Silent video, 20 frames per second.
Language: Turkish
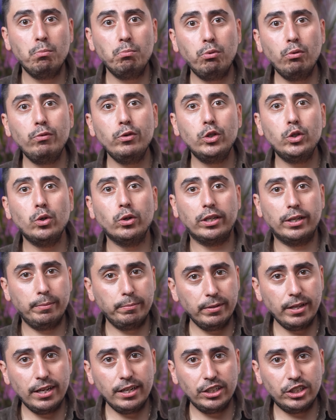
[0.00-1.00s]
Bu video
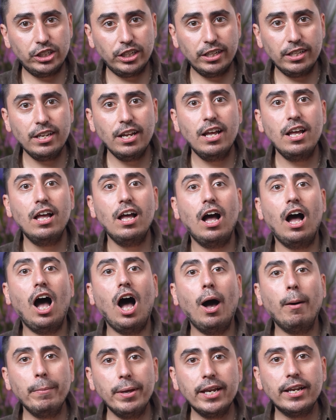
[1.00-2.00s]
kimler için?
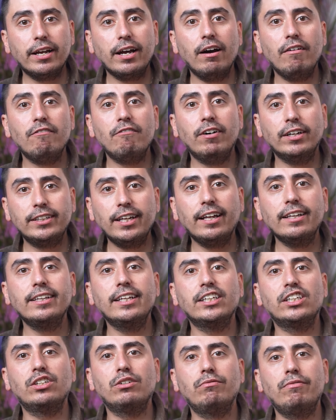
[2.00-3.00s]
Amerikan
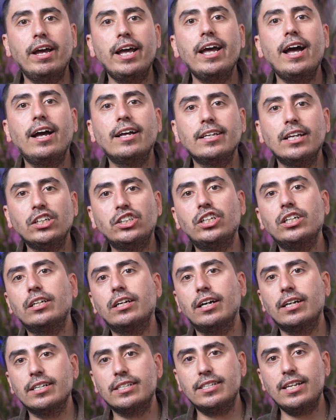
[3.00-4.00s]
vatandaşı veya yeşil
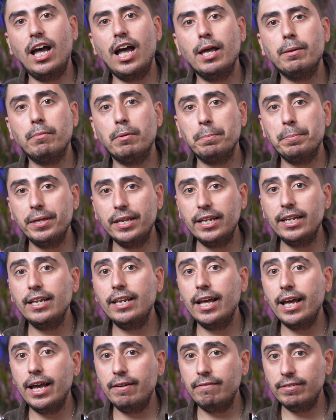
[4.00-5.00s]
kart sahibi
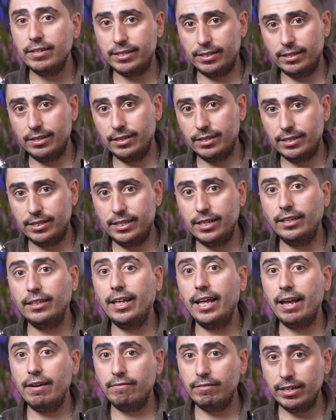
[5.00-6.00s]
biriyle evlisiniz ya
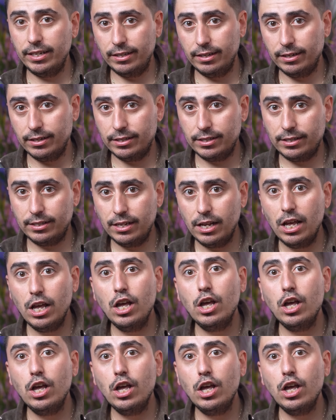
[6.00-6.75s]
da evliydiniz.